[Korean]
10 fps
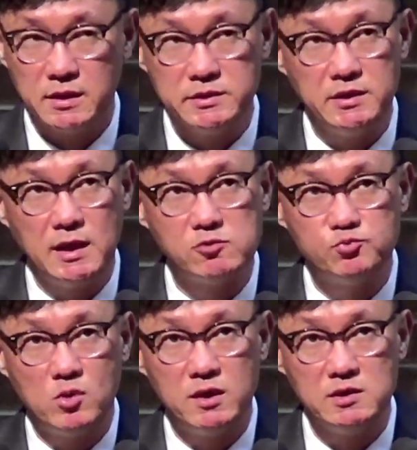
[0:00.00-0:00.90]
그러니까 이
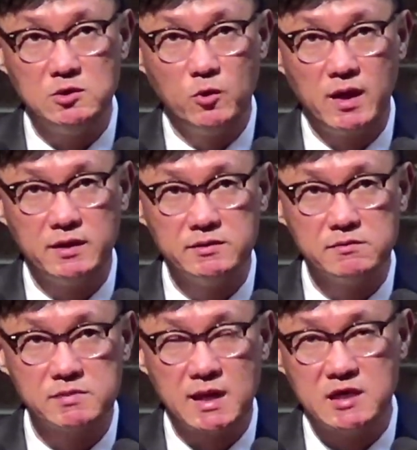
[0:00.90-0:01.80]
예수 부활 이후에 한